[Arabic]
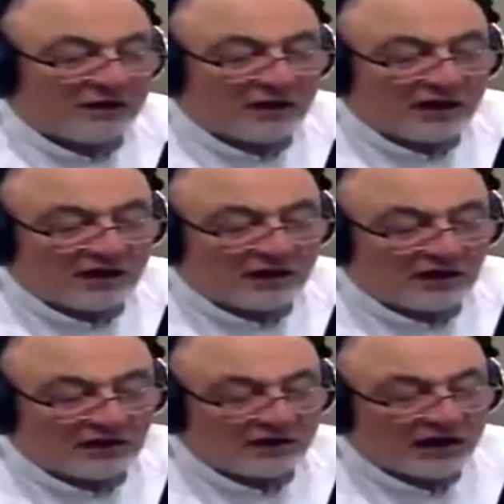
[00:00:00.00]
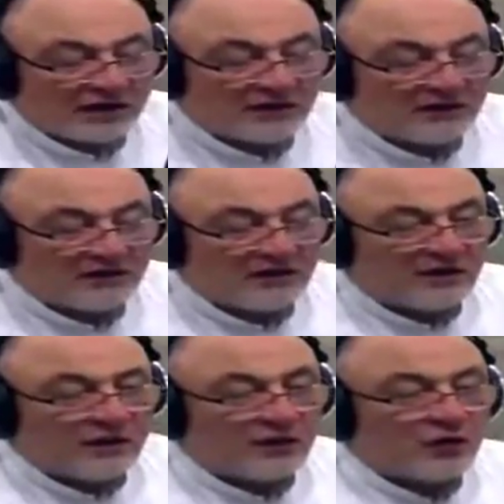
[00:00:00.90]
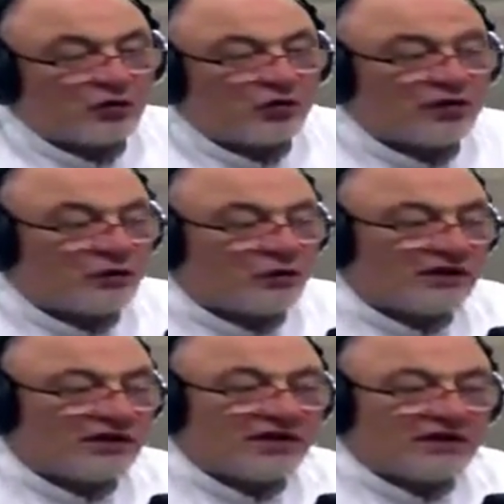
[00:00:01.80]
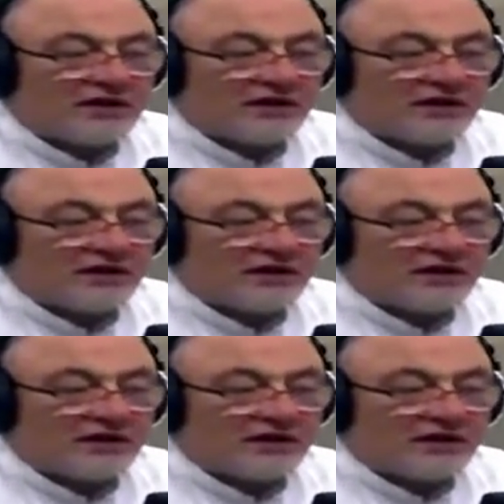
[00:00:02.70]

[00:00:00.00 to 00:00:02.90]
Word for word: آه يعني أريد أن